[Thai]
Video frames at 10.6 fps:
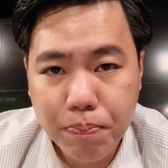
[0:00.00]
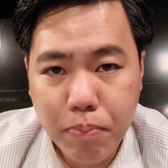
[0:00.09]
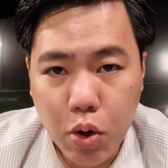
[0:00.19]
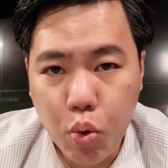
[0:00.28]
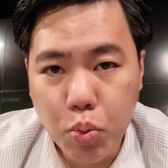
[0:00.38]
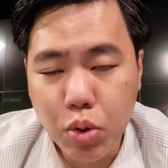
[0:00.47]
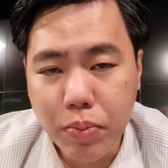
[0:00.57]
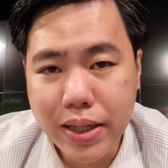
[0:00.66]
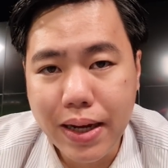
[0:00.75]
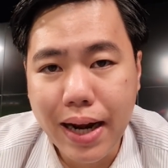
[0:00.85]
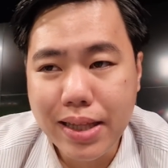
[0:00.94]
ไม่รู้คุณผู้ชมคิ
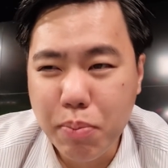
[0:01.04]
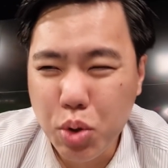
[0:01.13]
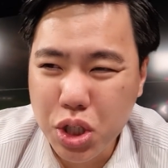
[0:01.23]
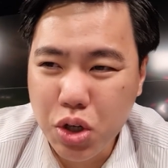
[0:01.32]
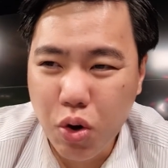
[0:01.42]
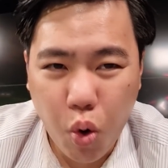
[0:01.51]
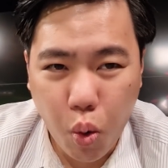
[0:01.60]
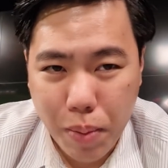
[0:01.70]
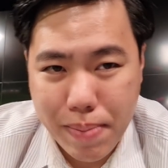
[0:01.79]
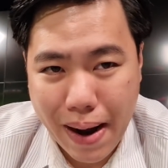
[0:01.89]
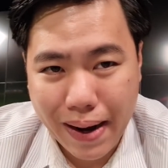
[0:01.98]
ดอย่างไร แต่โปเชตดโนคง
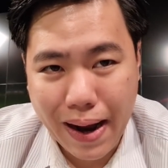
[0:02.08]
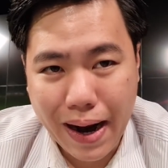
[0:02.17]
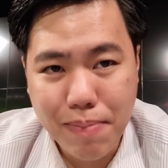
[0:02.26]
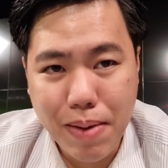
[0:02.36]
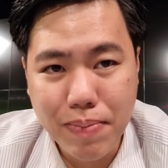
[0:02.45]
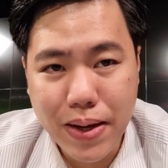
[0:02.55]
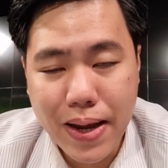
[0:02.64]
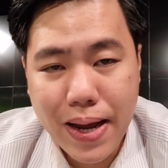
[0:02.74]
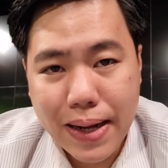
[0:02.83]
ไม่มากลางคันแบบนี้